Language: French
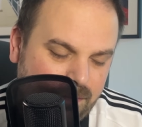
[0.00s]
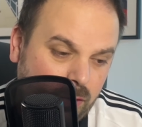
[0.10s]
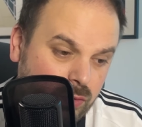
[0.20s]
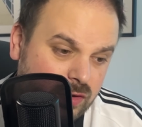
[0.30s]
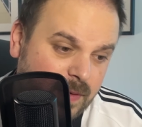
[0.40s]
a
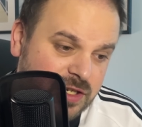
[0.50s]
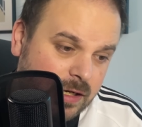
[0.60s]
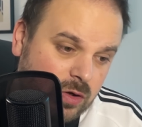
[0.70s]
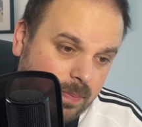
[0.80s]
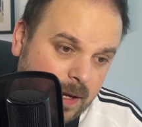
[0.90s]
fait que 12
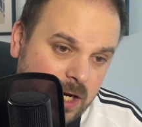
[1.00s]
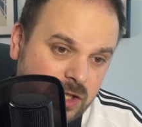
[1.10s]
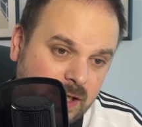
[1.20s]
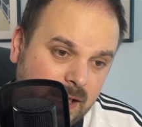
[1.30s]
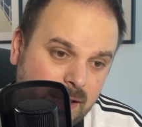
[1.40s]
matchs avec le
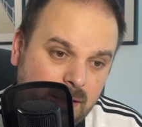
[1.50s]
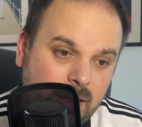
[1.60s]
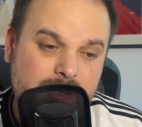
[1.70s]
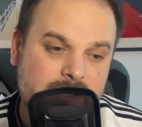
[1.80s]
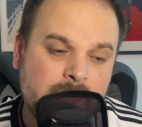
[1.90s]
PSG. Et,
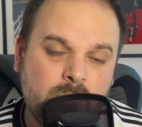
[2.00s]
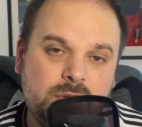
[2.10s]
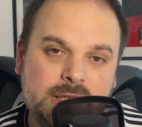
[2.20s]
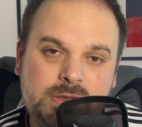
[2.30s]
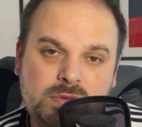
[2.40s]
euh, il s'est
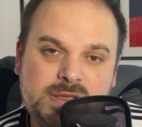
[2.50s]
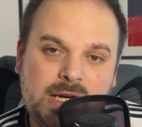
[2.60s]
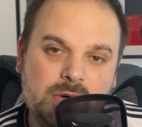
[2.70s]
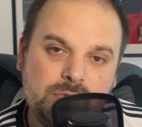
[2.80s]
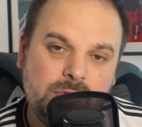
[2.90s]
montré sur
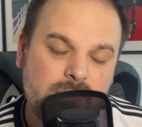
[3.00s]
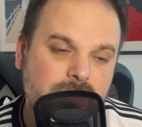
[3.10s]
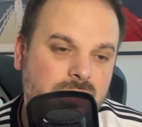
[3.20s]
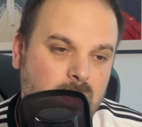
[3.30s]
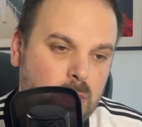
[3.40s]
sa
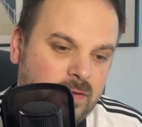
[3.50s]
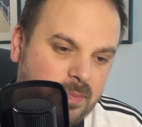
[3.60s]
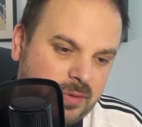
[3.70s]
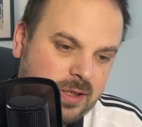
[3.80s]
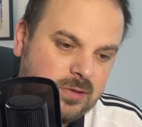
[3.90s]
lenteur, sur son
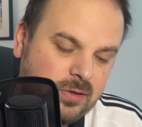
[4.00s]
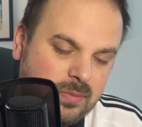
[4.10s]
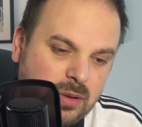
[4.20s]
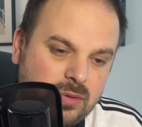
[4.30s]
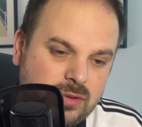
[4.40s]
mauvais
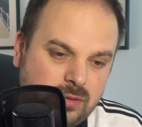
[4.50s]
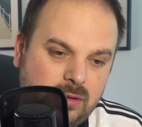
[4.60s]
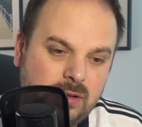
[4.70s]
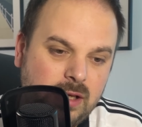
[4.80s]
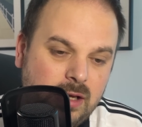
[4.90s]
positionnement,
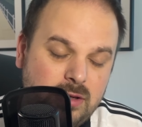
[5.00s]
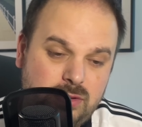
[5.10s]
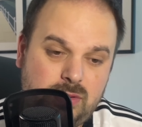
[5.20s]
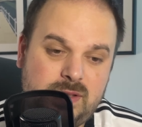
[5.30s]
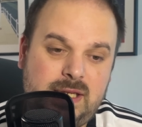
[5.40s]
sur,
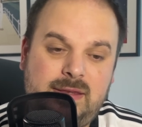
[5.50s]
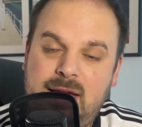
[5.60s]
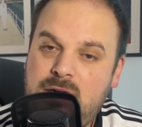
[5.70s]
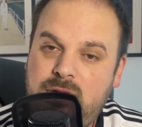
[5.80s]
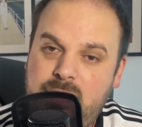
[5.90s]
sur ses
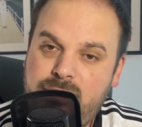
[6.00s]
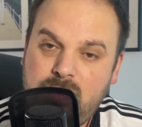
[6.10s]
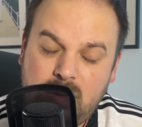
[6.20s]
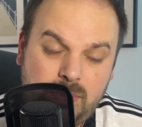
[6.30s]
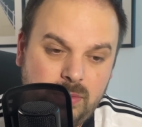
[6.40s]
tacles des
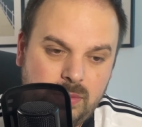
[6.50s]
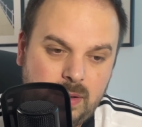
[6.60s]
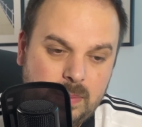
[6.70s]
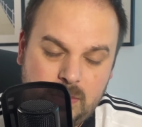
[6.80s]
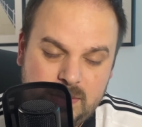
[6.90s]
fois un
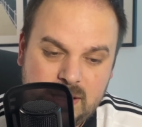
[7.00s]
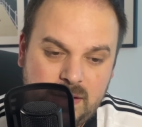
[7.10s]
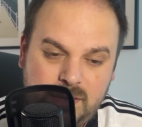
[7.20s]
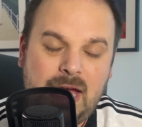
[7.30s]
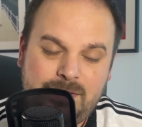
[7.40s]
peu, un peu
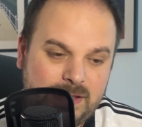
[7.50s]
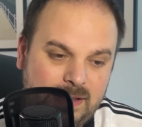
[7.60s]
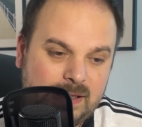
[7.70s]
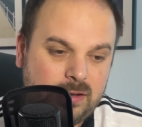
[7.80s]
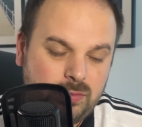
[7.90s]
bizarres, avec,
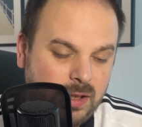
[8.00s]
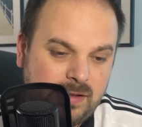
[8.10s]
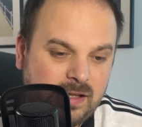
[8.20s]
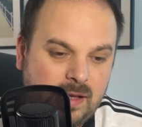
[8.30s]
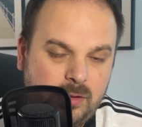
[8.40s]
des cartons qui
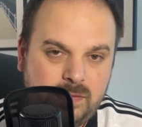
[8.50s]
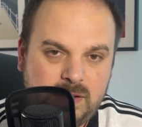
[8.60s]
étaient clairement